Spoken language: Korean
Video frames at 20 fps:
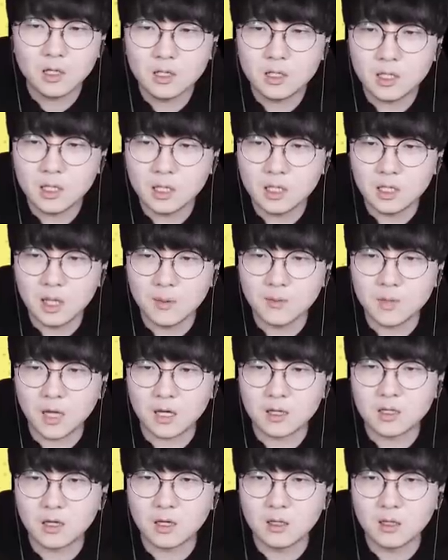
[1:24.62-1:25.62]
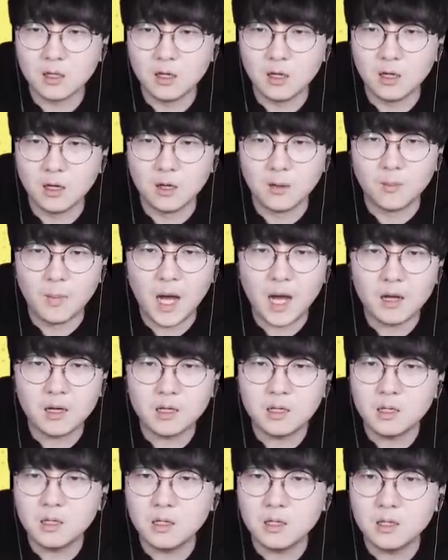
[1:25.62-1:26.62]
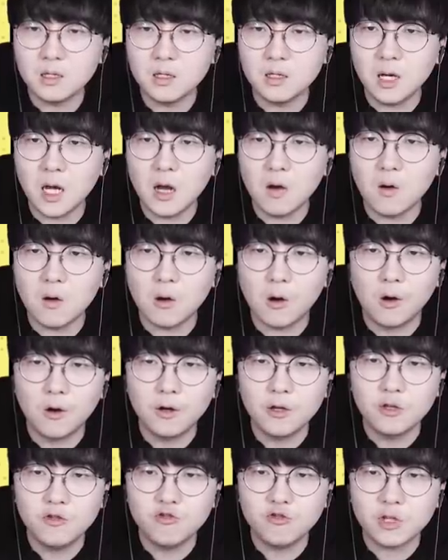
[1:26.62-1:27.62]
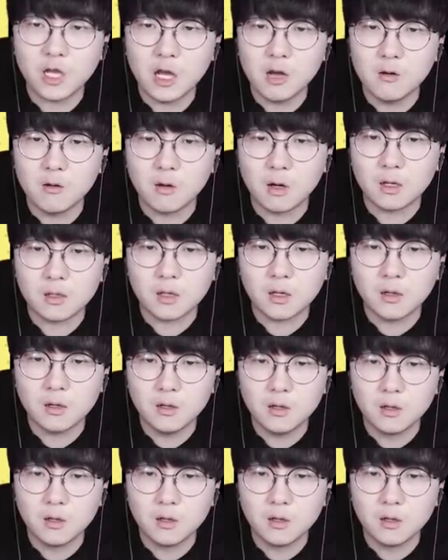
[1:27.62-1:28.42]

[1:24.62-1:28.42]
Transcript: 시스템 자체는 마크하고 거의 유사한 것 같아요